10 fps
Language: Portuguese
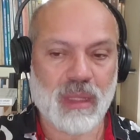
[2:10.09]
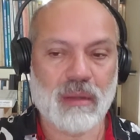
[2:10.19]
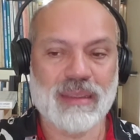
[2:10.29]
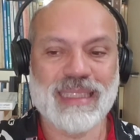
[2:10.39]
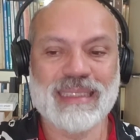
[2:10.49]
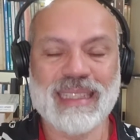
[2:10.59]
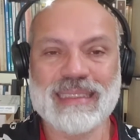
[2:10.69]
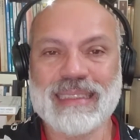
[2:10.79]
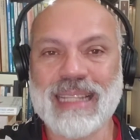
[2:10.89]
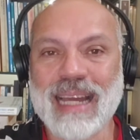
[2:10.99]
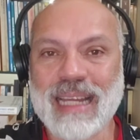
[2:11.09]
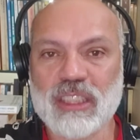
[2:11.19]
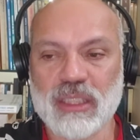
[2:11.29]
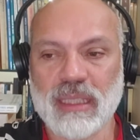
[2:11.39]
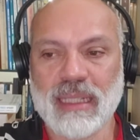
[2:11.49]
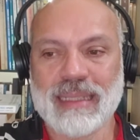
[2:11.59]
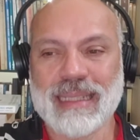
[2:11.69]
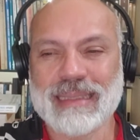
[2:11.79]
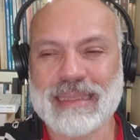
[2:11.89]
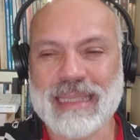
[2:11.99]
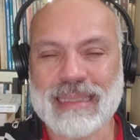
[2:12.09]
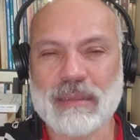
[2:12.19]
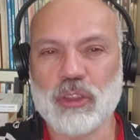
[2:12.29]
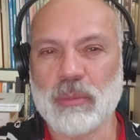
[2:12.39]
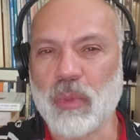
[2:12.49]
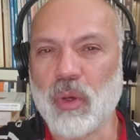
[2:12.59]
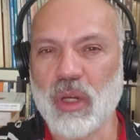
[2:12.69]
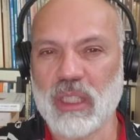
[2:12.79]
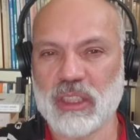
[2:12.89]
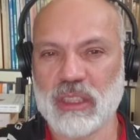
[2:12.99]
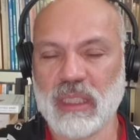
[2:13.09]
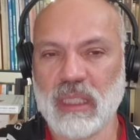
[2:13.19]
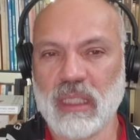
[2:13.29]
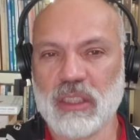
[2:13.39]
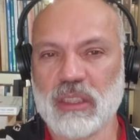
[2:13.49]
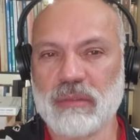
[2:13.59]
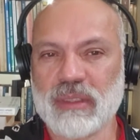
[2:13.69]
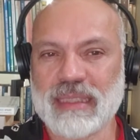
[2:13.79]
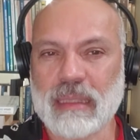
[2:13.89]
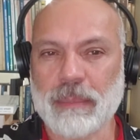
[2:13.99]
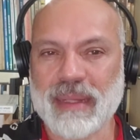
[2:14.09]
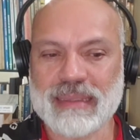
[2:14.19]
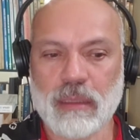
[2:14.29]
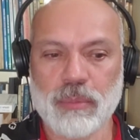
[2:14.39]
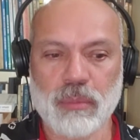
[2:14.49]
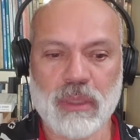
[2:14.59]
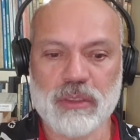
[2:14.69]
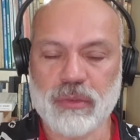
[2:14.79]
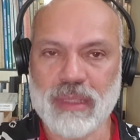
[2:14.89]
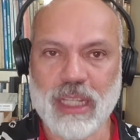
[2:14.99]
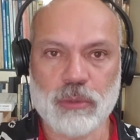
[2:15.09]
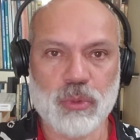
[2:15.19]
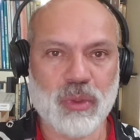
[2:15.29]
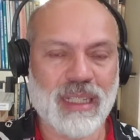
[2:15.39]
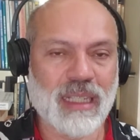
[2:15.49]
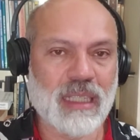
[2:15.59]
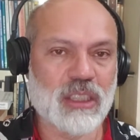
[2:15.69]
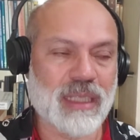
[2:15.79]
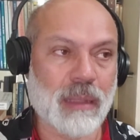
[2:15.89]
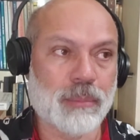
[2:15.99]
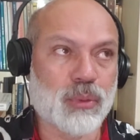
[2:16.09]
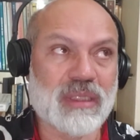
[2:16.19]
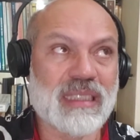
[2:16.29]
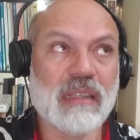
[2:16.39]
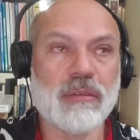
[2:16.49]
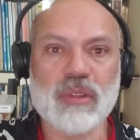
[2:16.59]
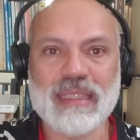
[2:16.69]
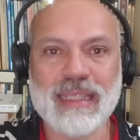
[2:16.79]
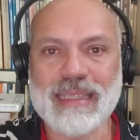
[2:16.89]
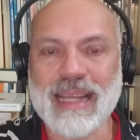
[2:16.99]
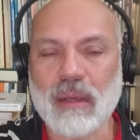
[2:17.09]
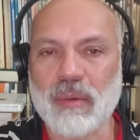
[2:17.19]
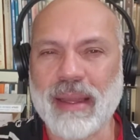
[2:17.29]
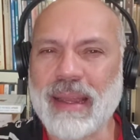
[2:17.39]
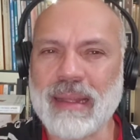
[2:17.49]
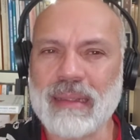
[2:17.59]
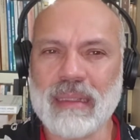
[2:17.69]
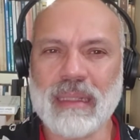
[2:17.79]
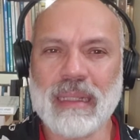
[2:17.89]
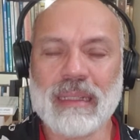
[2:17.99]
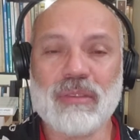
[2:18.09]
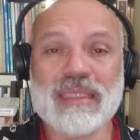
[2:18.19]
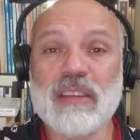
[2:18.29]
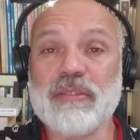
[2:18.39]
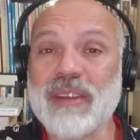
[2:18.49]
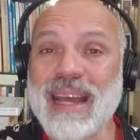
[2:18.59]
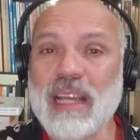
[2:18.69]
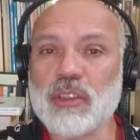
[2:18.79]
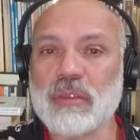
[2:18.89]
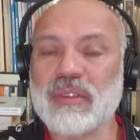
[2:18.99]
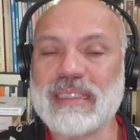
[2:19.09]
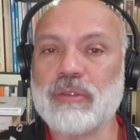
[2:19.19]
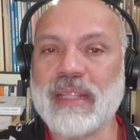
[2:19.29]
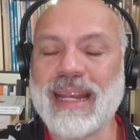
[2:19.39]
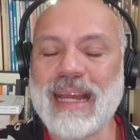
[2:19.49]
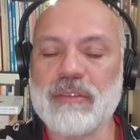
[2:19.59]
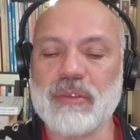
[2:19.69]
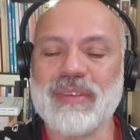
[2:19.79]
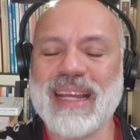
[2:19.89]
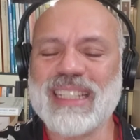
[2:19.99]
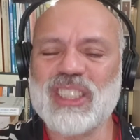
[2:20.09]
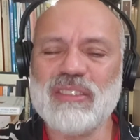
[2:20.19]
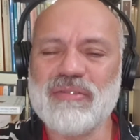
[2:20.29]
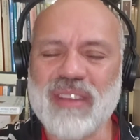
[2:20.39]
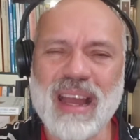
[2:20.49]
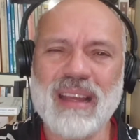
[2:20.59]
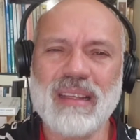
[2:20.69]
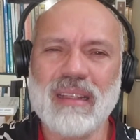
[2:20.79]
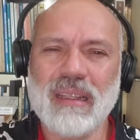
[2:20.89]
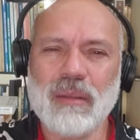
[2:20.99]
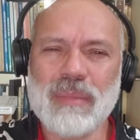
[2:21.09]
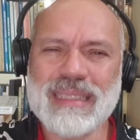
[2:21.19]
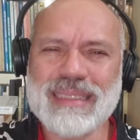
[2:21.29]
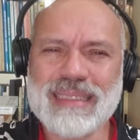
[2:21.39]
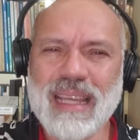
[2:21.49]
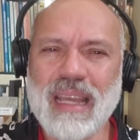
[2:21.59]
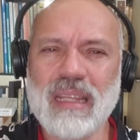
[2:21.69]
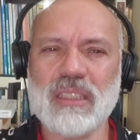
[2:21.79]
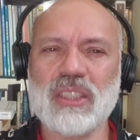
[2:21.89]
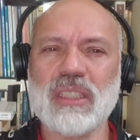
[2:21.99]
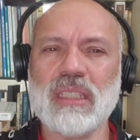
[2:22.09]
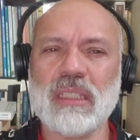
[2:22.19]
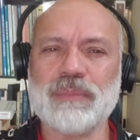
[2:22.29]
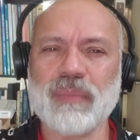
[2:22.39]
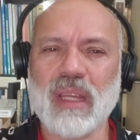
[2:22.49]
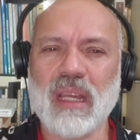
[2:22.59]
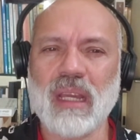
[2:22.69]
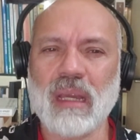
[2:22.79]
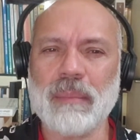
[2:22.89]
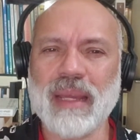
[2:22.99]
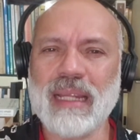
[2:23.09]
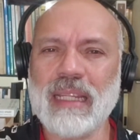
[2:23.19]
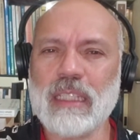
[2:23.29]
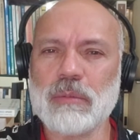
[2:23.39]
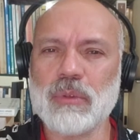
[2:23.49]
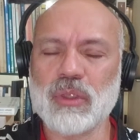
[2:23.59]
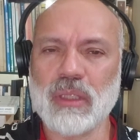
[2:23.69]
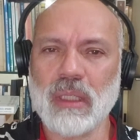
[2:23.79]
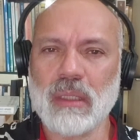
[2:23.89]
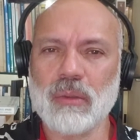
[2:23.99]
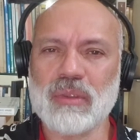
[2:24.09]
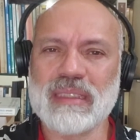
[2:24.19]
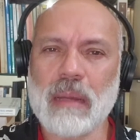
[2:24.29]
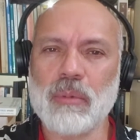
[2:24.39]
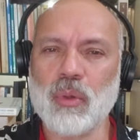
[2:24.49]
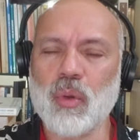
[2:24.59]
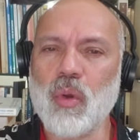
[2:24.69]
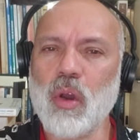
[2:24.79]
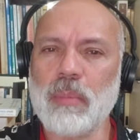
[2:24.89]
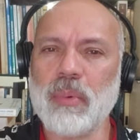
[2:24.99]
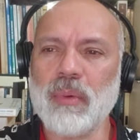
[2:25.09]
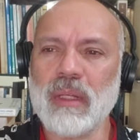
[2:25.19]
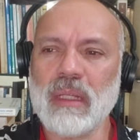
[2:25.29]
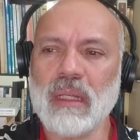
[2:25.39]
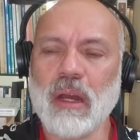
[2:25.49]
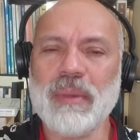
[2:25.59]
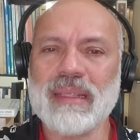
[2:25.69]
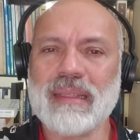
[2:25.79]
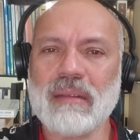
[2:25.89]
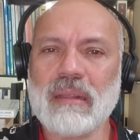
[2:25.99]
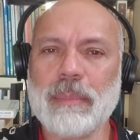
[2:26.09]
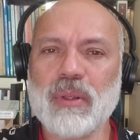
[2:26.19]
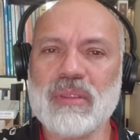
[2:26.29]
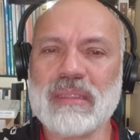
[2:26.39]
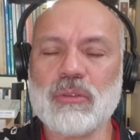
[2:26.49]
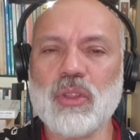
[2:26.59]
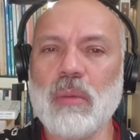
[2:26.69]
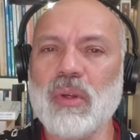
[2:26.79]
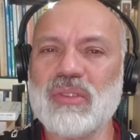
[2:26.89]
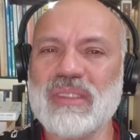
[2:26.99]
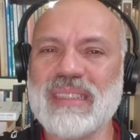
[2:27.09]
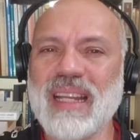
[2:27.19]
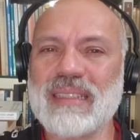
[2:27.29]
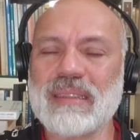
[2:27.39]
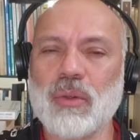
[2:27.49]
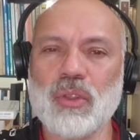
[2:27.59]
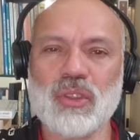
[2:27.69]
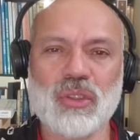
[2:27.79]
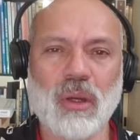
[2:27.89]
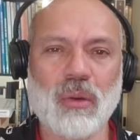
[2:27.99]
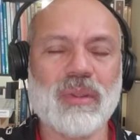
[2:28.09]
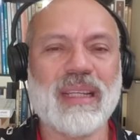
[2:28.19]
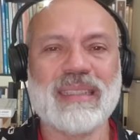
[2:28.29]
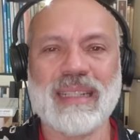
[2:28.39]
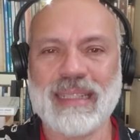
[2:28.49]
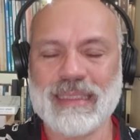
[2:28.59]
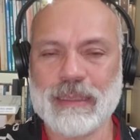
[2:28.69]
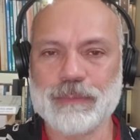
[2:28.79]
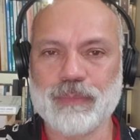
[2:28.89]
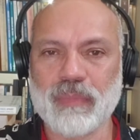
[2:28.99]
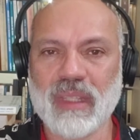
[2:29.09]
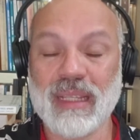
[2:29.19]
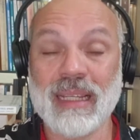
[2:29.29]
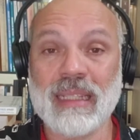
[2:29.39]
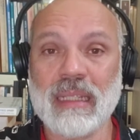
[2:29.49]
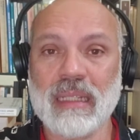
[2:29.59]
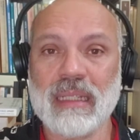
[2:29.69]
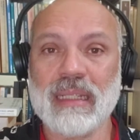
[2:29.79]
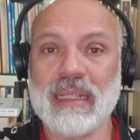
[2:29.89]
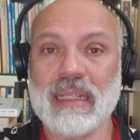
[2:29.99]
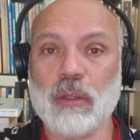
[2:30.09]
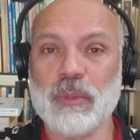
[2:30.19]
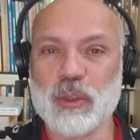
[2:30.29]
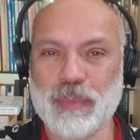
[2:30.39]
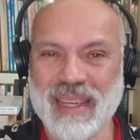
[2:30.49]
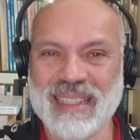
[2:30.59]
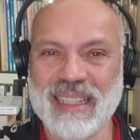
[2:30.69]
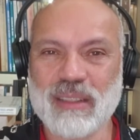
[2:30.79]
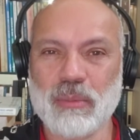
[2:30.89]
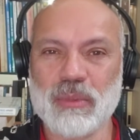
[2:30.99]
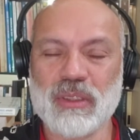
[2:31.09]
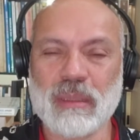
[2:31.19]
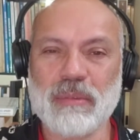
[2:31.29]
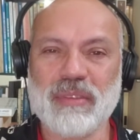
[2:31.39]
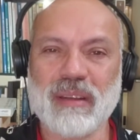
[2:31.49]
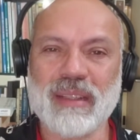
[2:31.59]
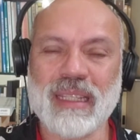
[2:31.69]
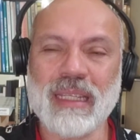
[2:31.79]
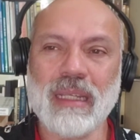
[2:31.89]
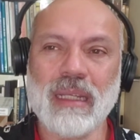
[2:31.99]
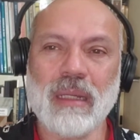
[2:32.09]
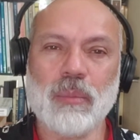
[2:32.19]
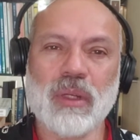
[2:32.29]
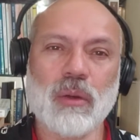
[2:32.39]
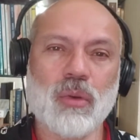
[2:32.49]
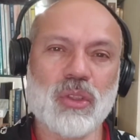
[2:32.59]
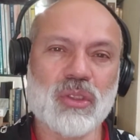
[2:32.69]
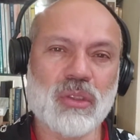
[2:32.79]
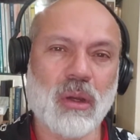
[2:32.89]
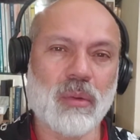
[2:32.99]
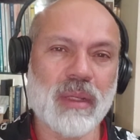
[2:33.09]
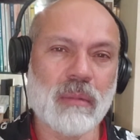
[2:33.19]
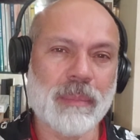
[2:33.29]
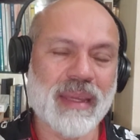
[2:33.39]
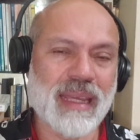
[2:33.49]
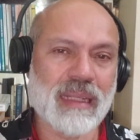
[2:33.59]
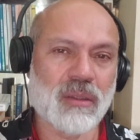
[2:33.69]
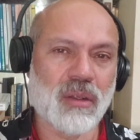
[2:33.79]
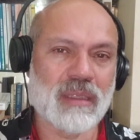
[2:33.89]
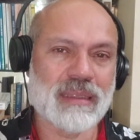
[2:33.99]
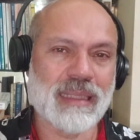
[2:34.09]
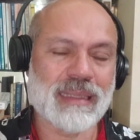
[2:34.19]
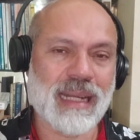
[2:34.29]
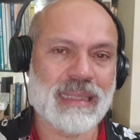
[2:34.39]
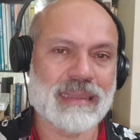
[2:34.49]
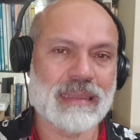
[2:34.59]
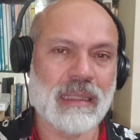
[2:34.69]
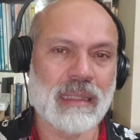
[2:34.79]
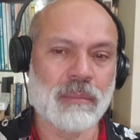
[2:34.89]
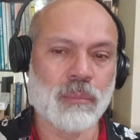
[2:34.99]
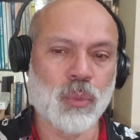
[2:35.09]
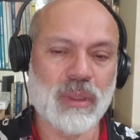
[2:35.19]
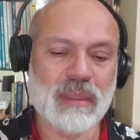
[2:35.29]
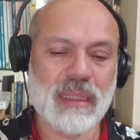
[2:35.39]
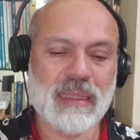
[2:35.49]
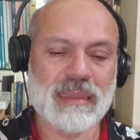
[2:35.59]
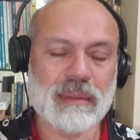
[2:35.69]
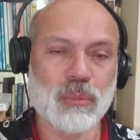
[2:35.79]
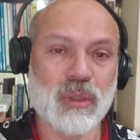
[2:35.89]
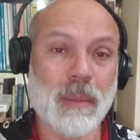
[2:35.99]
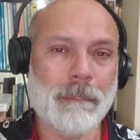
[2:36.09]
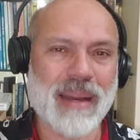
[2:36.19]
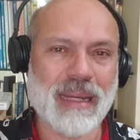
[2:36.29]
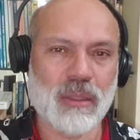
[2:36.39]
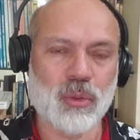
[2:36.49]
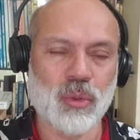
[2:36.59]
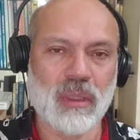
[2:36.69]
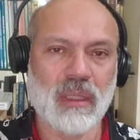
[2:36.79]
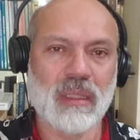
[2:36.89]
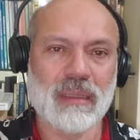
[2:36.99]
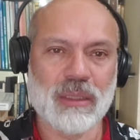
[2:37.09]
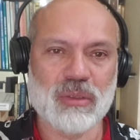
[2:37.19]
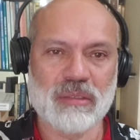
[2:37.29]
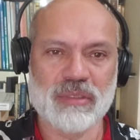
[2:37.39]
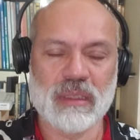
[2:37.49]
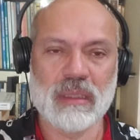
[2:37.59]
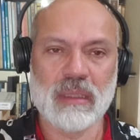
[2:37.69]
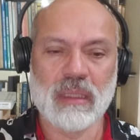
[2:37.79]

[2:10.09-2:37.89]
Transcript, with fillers: Então, essa intensidade da sensação de morte, de que você está passando por uma dificuldade muito grande, que é impossível você lidar com ela, que você é frágil, que você é vulnerável, vai ativar uma série de é, mecanismos no cérebro e no corpo, aumentando a produção de hormônios de estresse, cortisol e adrenalina. E aí que o bicho pega, né? Como a gente sempre fala aqui, porque o cortisol, em uma pequena dose, ele traz é, muitas, muito impacto na sua vida.